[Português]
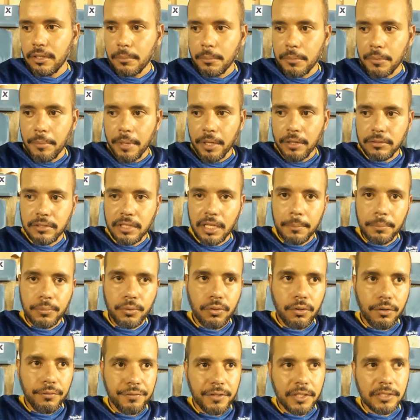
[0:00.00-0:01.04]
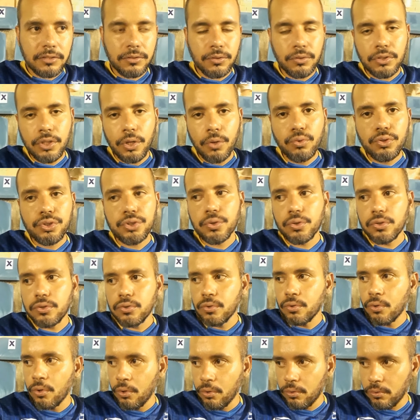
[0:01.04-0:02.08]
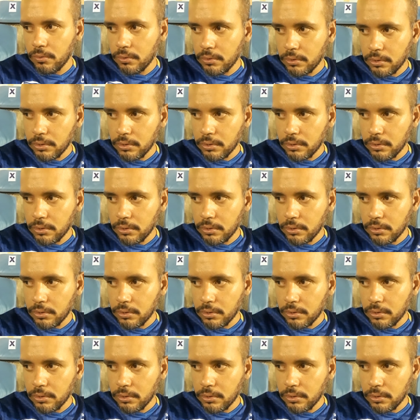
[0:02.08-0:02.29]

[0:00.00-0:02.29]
Primeiro tempo do Confiança não deu um chute no gol.